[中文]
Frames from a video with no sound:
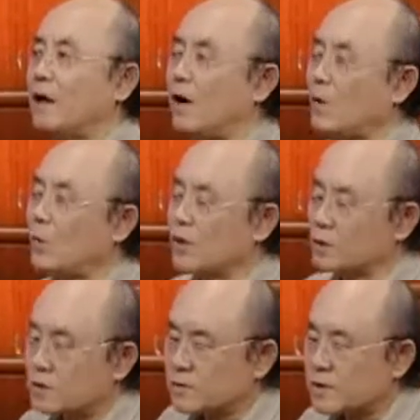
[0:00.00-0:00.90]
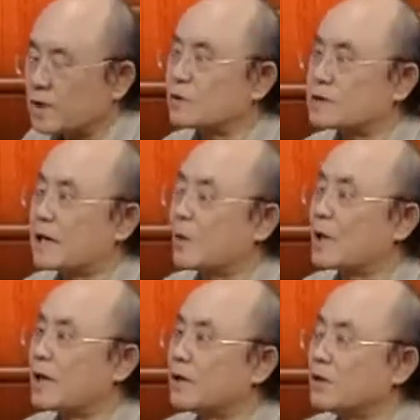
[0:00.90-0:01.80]
好，我又搜集了很多材料，
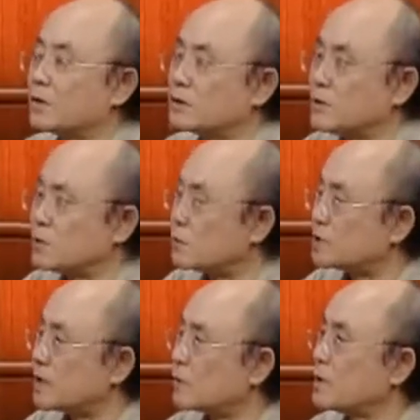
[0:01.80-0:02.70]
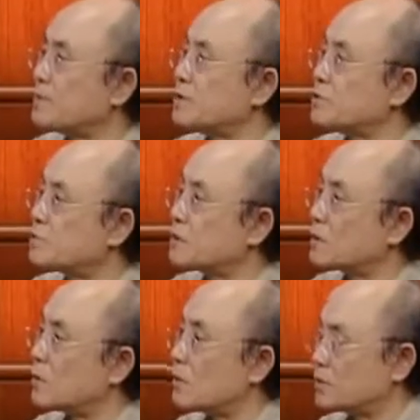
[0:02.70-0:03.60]
我看刘心武写过一本书，
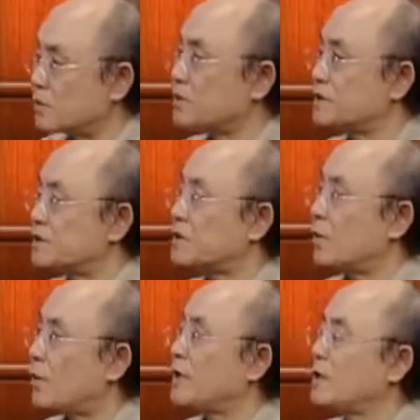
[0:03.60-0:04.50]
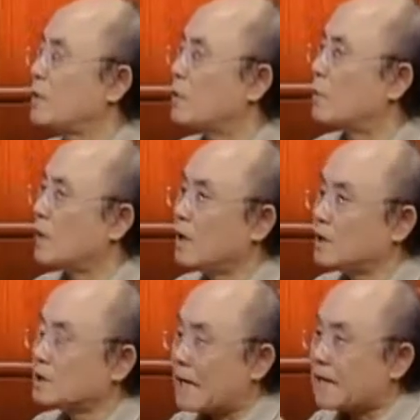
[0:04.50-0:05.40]
叫做《我是对自己的回忆录》，
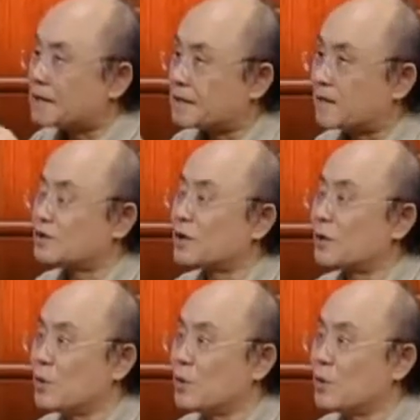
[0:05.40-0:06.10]
他也提到这个。